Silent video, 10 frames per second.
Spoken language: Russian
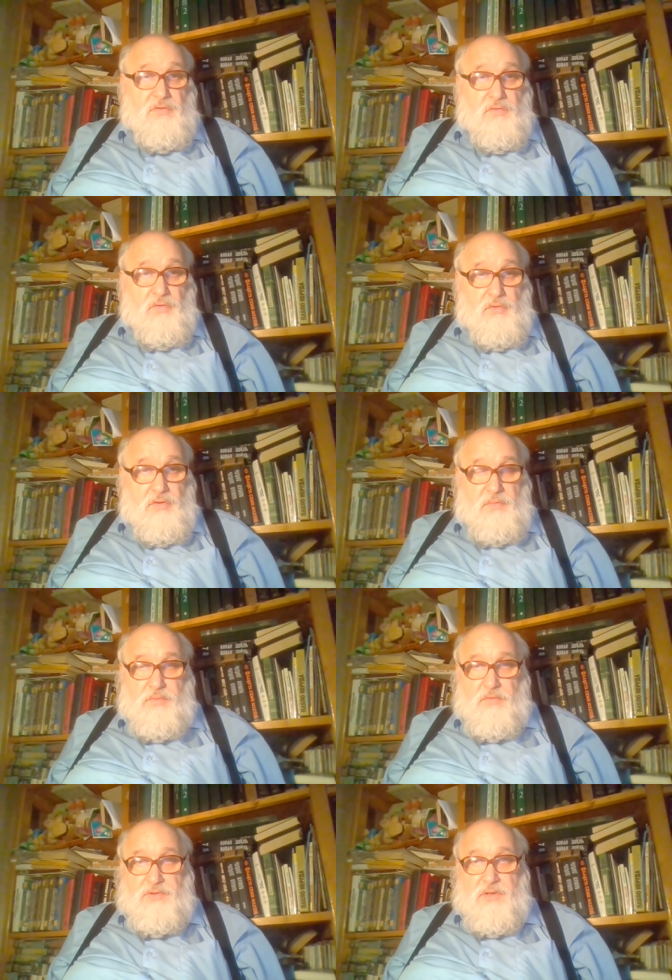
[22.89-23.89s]
года
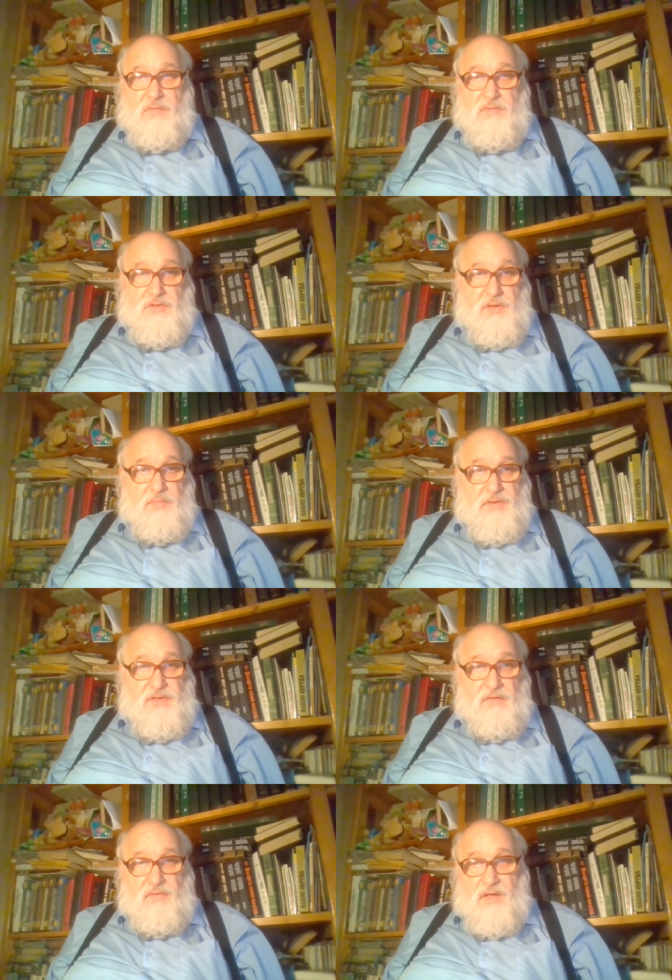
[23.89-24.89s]
получить высшее
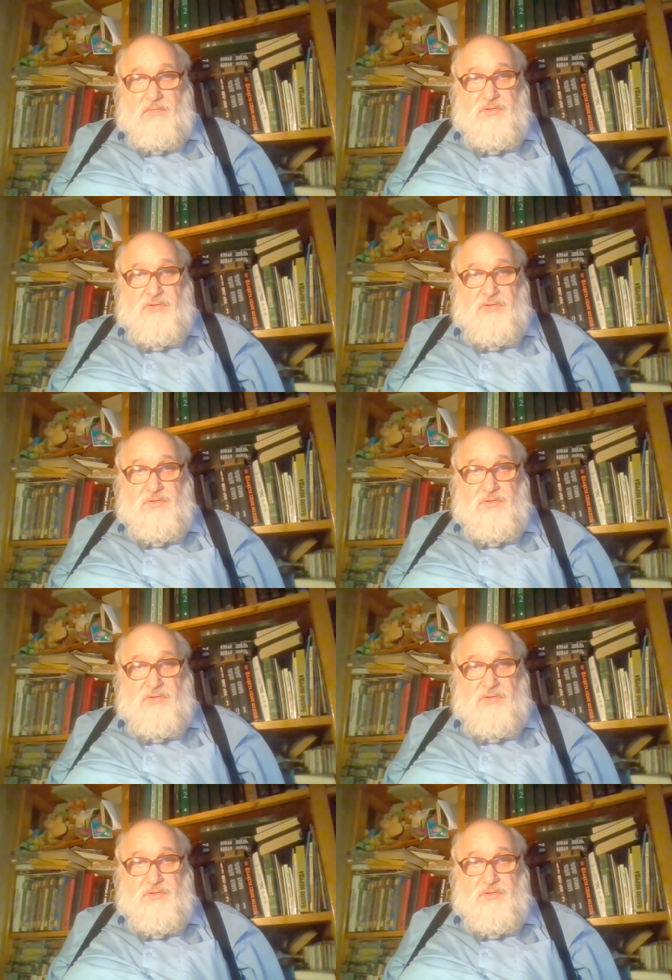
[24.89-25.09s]
образование,